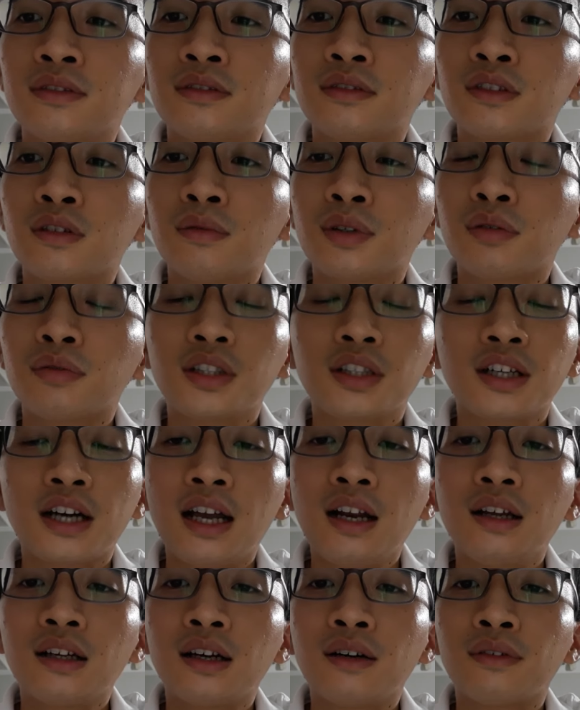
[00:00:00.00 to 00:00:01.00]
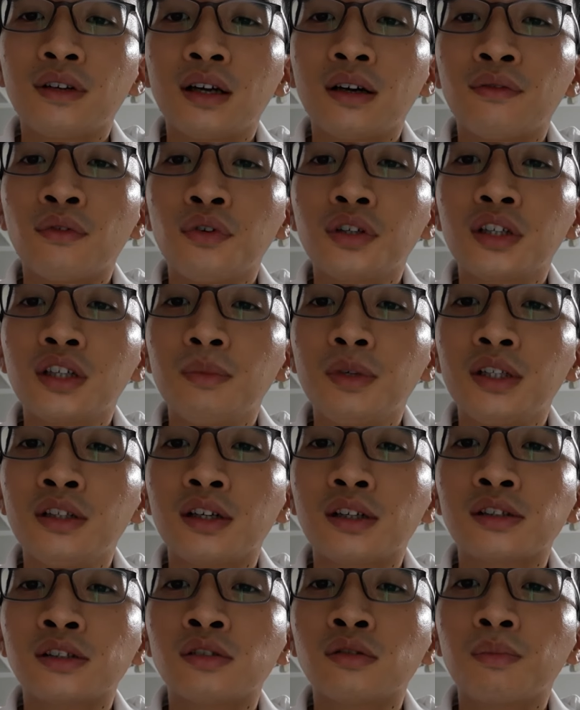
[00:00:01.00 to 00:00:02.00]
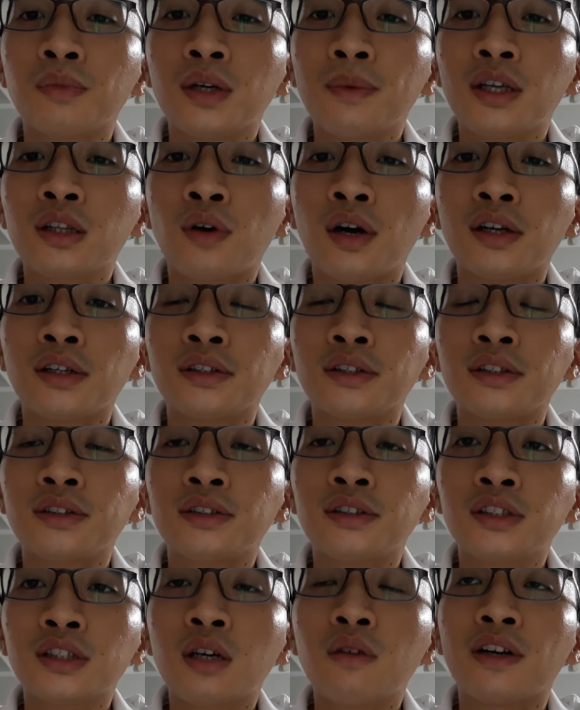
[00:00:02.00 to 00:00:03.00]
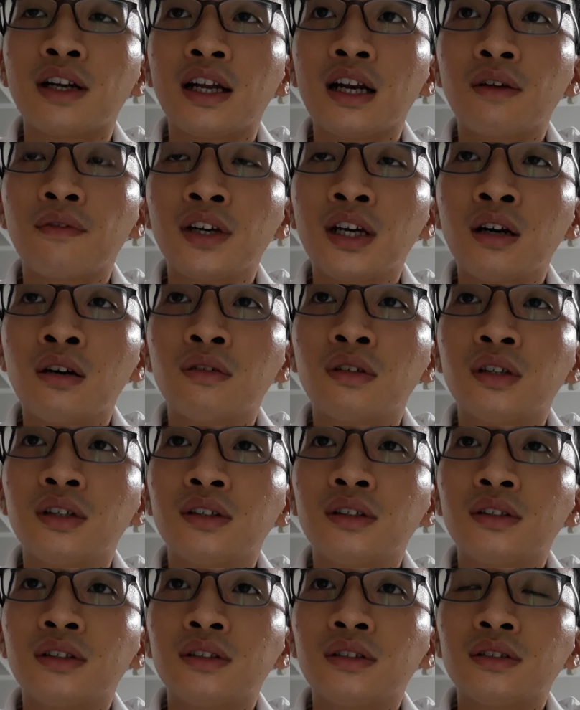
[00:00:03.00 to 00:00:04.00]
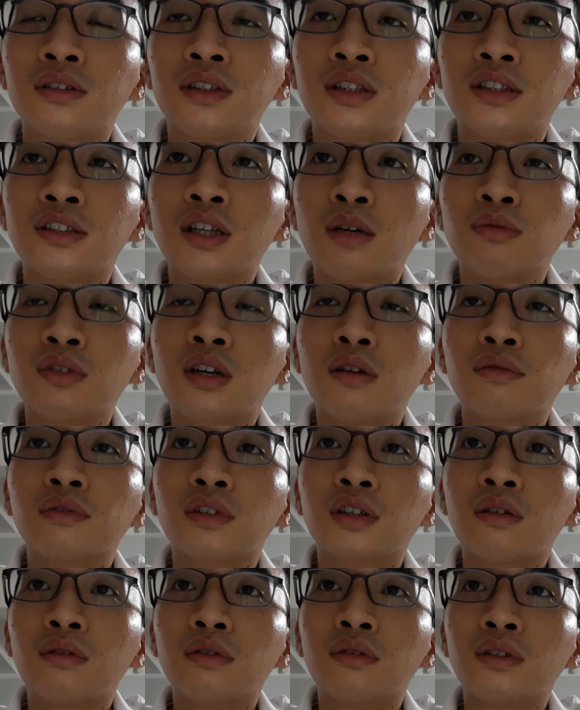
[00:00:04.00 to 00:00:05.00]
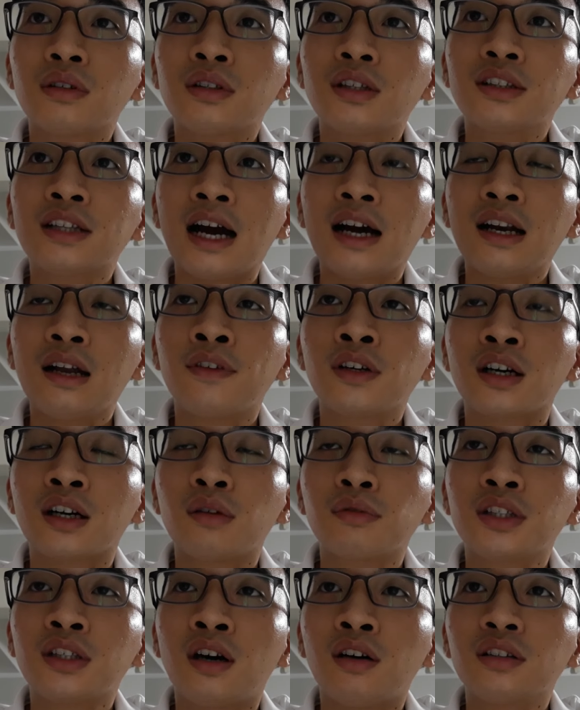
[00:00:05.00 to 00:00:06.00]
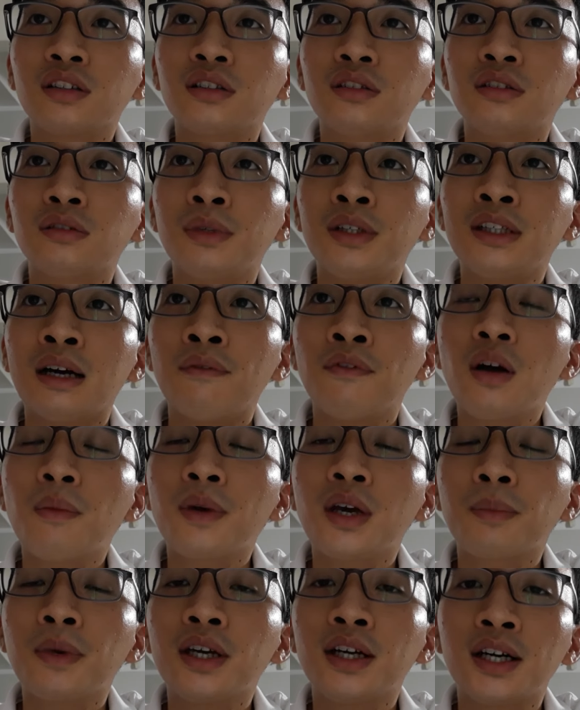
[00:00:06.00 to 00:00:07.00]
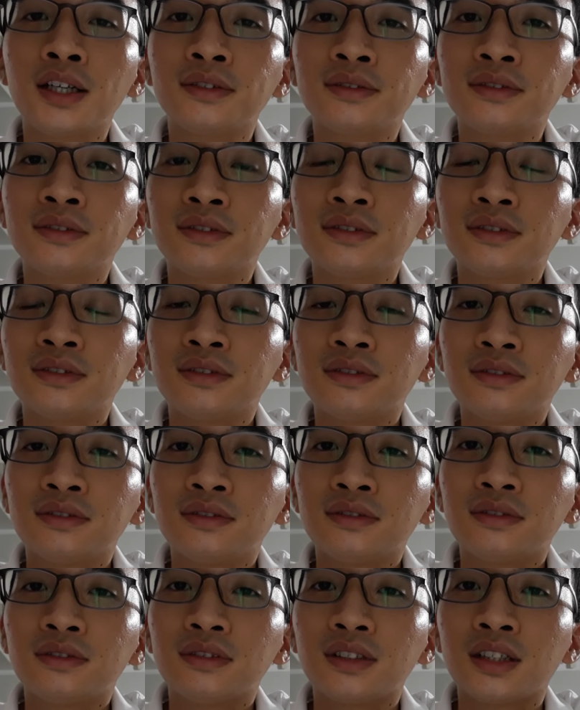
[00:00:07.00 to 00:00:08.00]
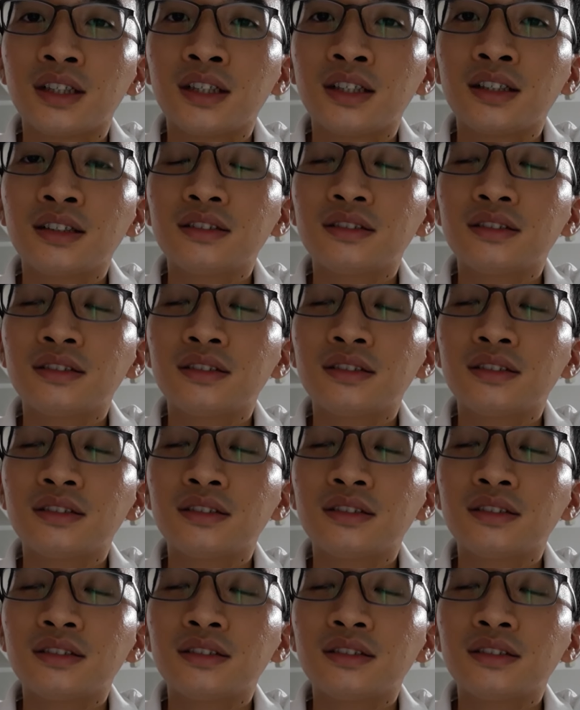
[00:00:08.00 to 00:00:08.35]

Mình cũng thấy khá là vui khi mình được sử dụng PHP thuần chứ không phải là Laravel. Thì trong những tháng làm việc ở công ty đó thì mình nắm vững PHP hơn. Đó,